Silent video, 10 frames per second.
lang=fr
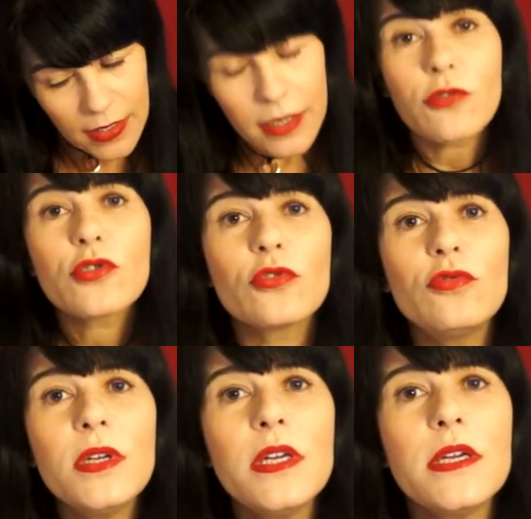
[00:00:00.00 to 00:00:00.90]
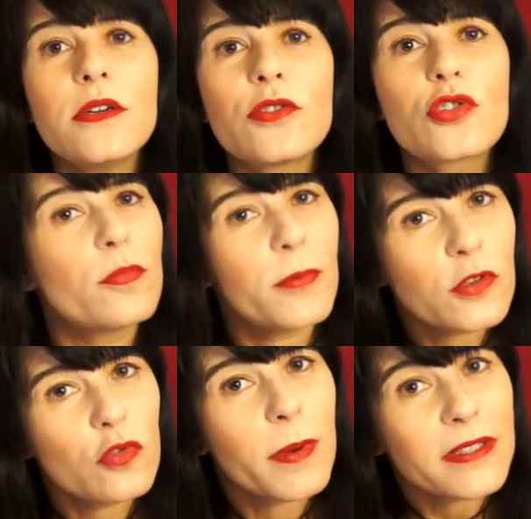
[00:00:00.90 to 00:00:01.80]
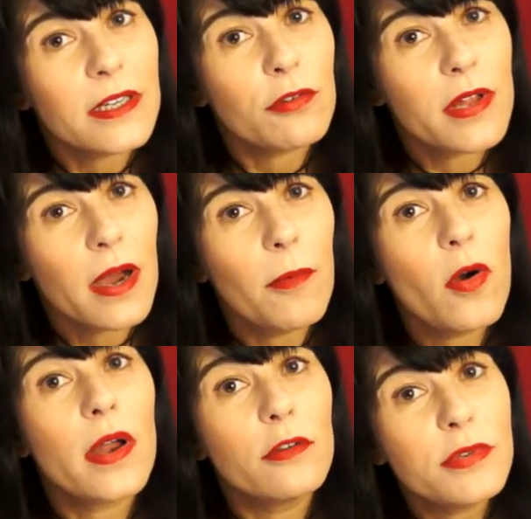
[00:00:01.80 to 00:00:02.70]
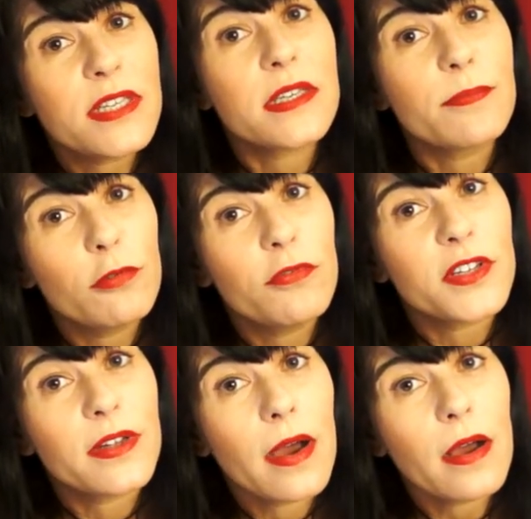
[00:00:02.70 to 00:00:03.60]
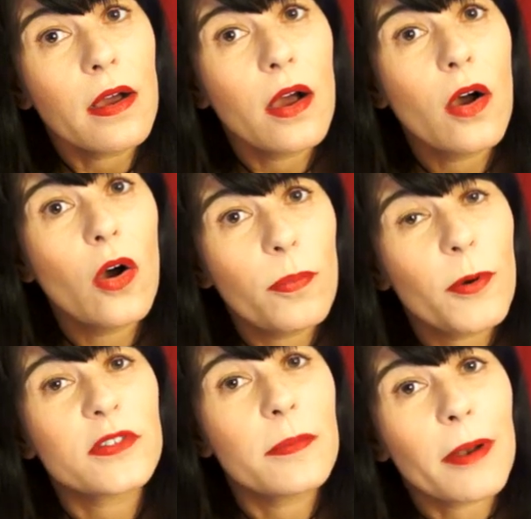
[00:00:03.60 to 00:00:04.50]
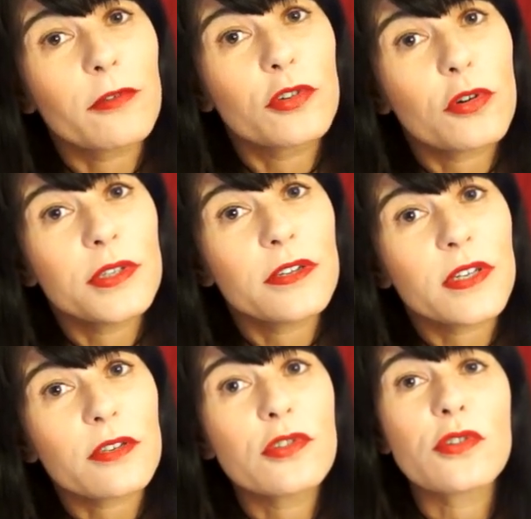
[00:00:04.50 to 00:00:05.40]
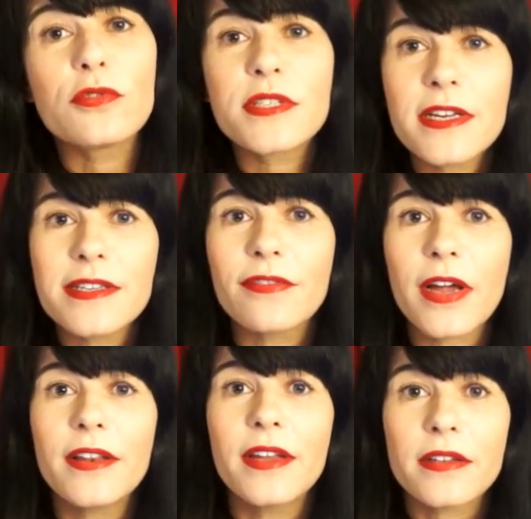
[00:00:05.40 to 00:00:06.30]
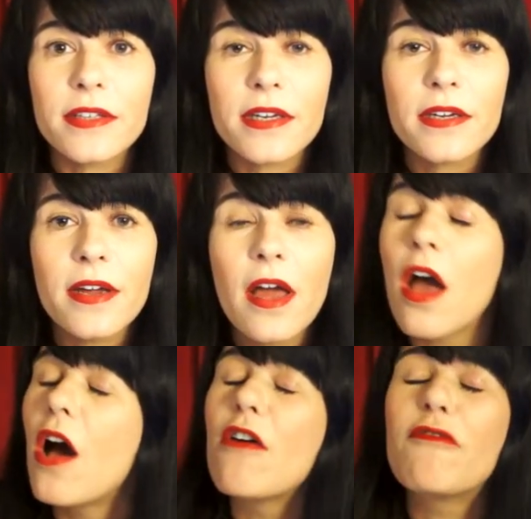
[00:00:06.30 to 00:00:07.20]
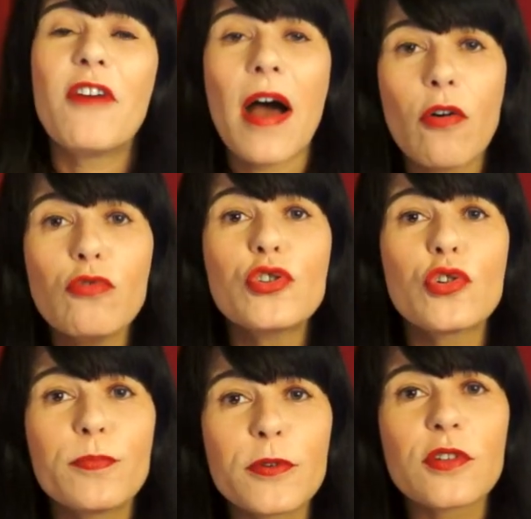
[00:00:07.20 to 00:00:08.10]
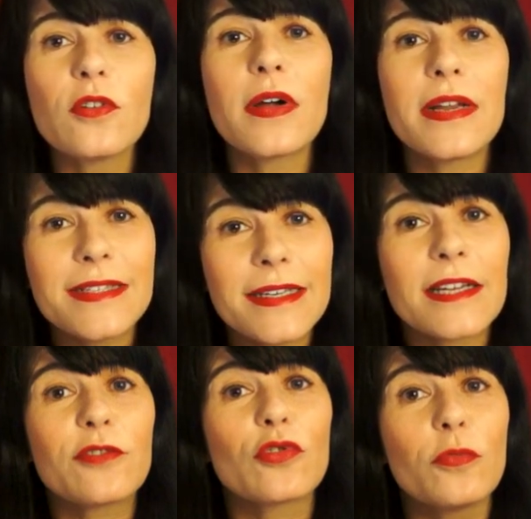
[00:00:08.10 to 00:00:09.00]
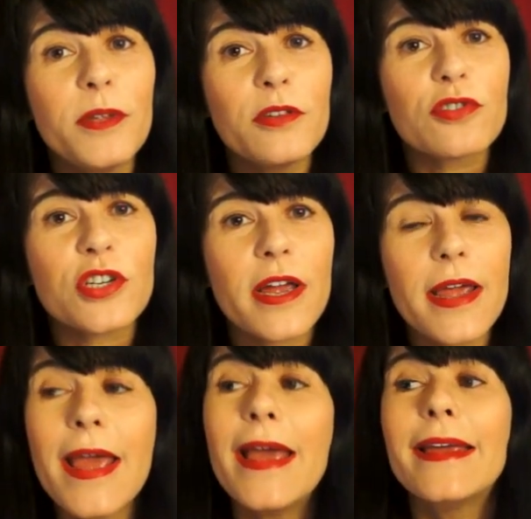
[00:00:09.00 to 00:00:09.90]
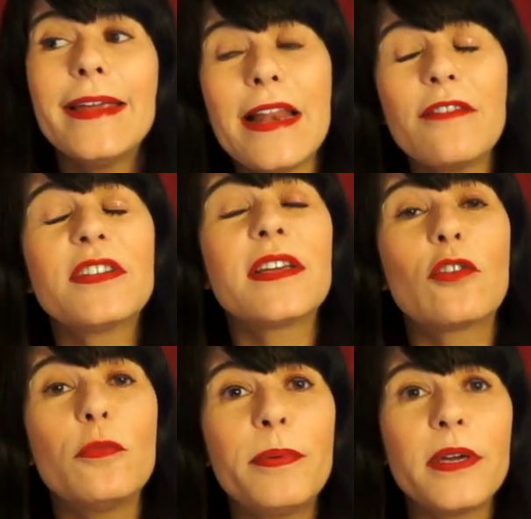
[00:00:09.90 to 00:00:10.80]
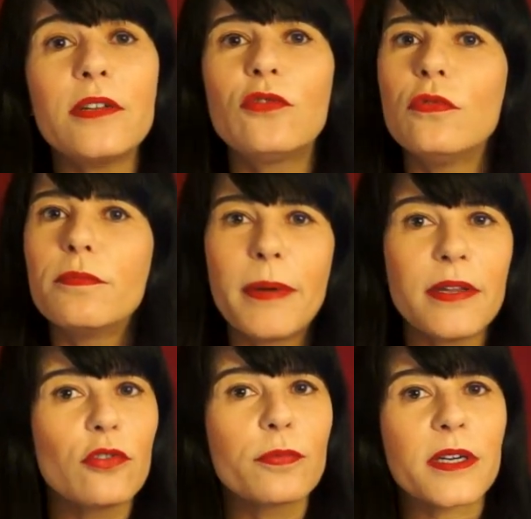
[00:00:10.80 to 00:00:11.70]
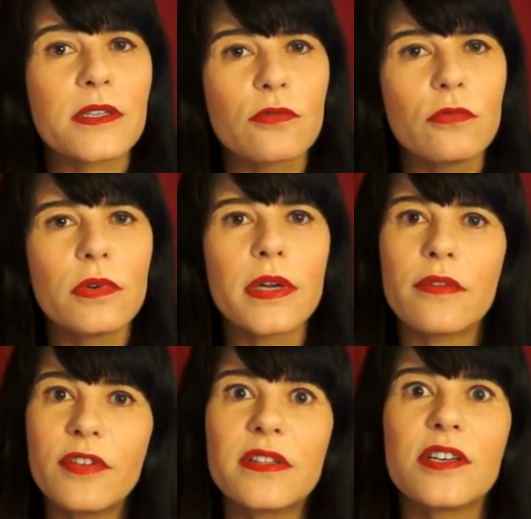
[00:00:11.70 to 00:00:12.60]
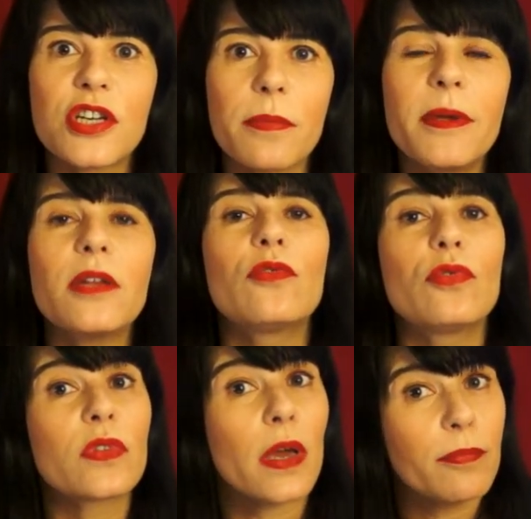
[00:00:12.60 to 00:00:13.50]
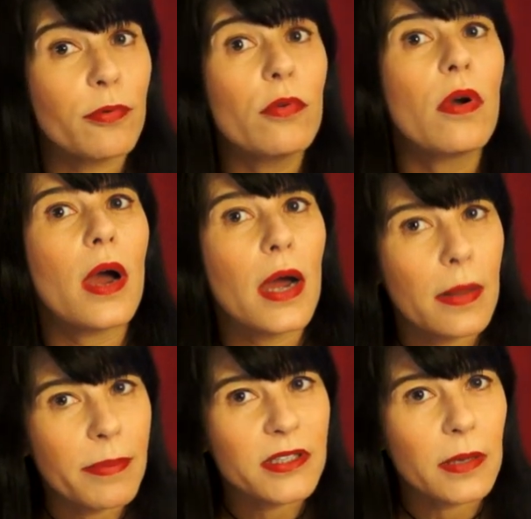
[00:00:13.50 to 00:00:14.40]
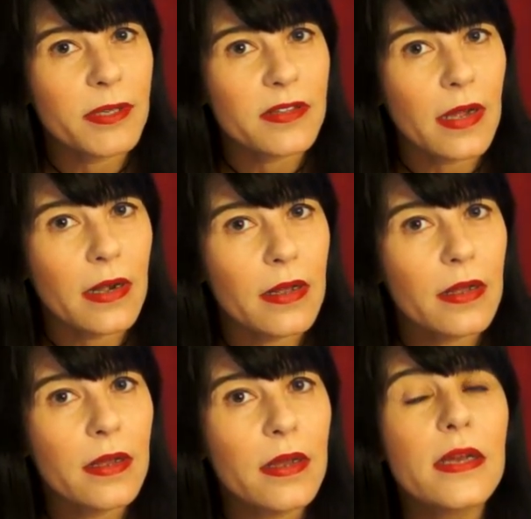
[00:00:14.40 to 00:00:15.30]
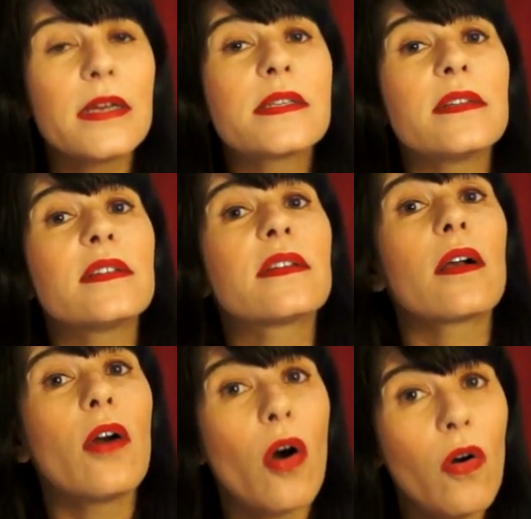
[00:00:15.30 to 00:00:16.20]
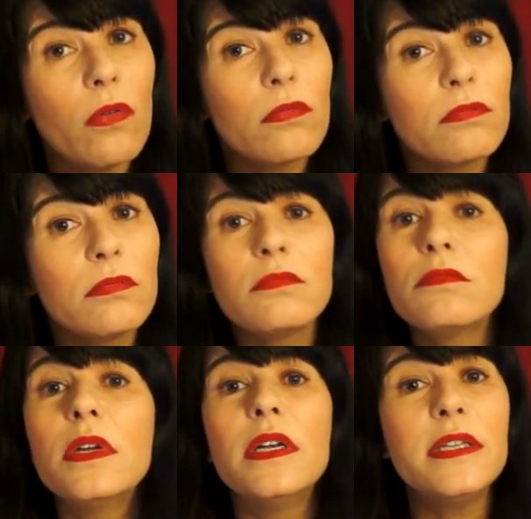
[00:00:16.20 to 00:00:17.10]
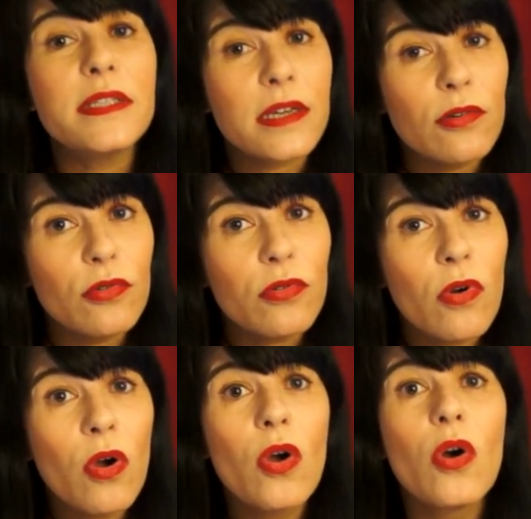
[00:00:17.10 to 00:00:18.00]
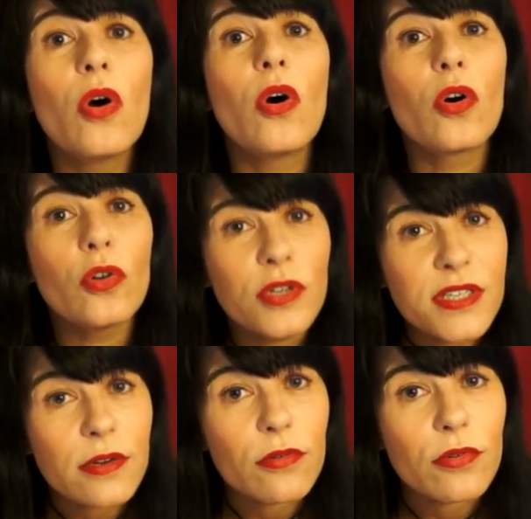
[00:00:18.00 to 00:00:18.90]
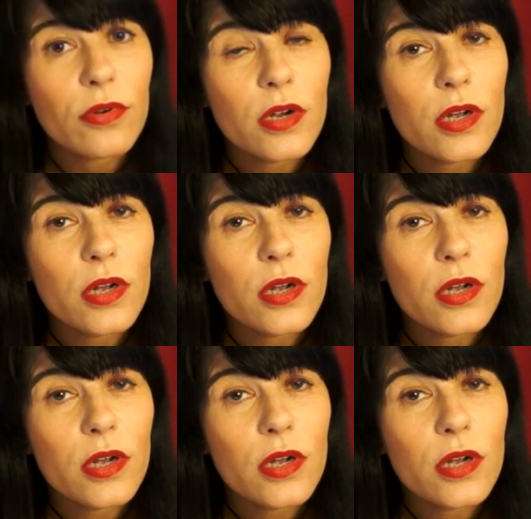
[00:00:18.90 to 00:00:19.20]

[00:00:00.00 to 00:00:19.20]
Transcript: Et aujourd'hui, je pense tout particulièrement à Luis Sepulveda, emporté par le coronavirus le 16 avril dernier. Farouche opposant à la dictature de Pinochet, il avait écopé d'une peine de prison et avait échappé de très peu à la peine capitale. C'était un grand. Lisez-le, relisez-le.